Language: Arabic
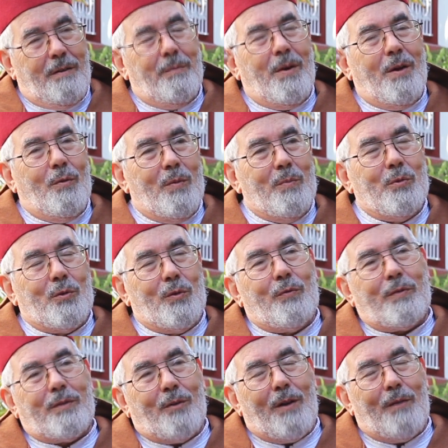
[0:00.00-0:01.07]
ما هو موجود
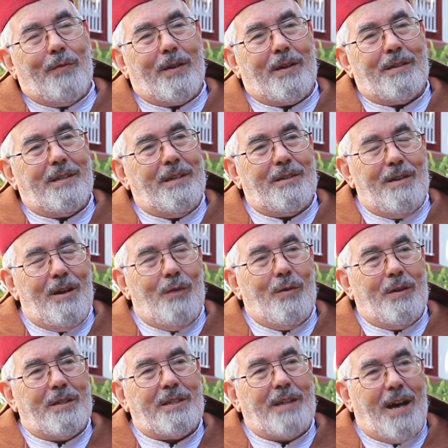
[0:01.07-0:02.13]
في الثوره الفرنسيه شنو هو
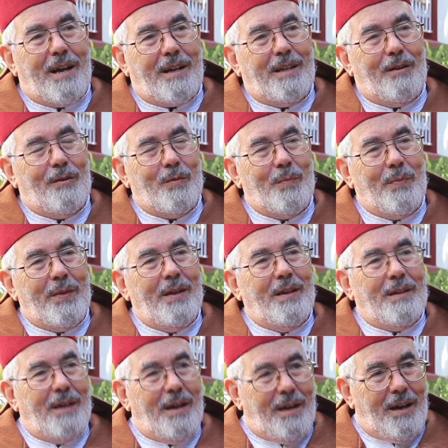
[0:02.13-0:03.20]
الشعار ديالهم
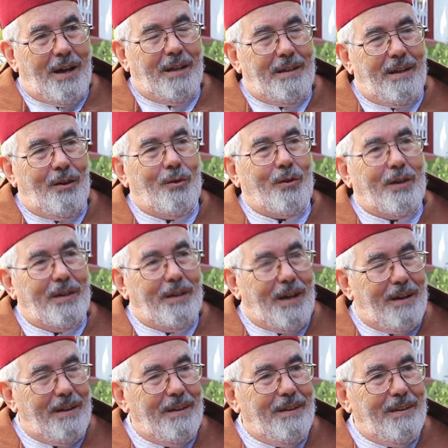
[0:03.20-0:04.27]
الحريه والحريه
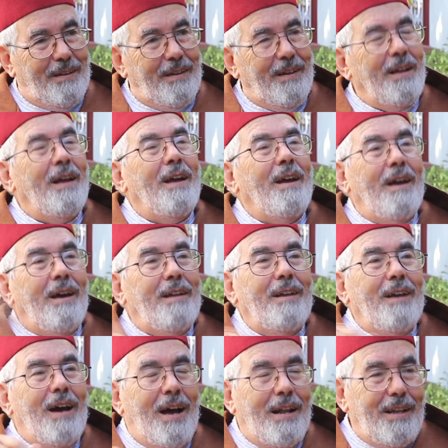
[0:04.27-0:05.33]
والمساواه
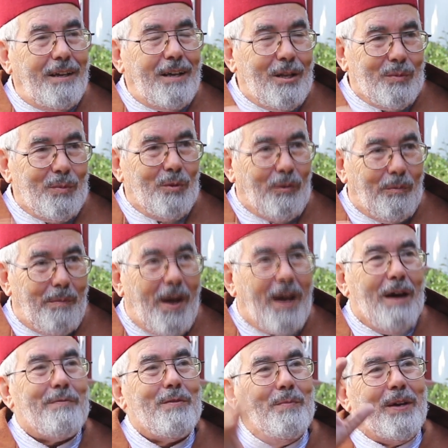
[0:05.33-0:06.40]
هذه هذه كانت
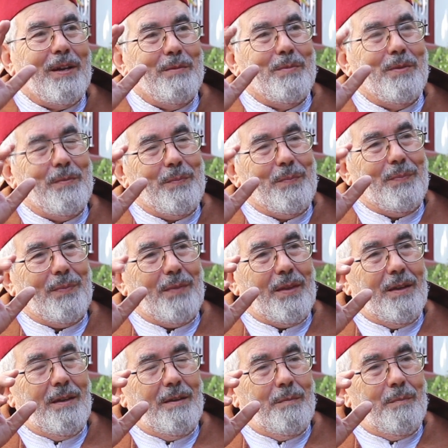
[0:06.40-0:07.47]
مطبقه في المغرب
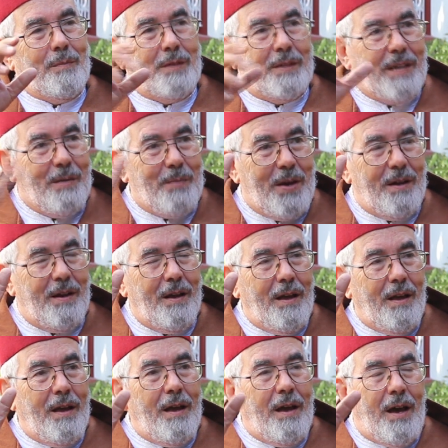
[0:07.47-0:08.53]
من زمان
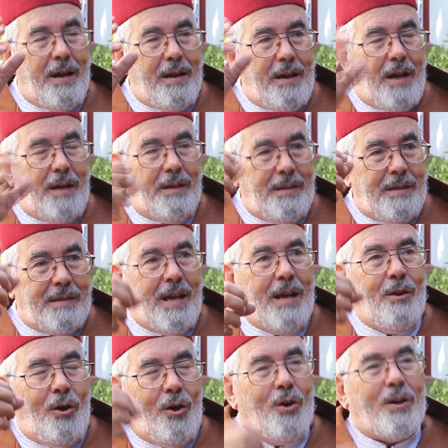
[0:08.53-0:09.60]
ان
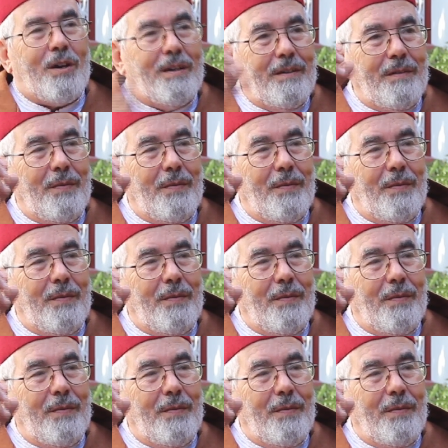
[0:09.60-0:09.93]
الانسان حر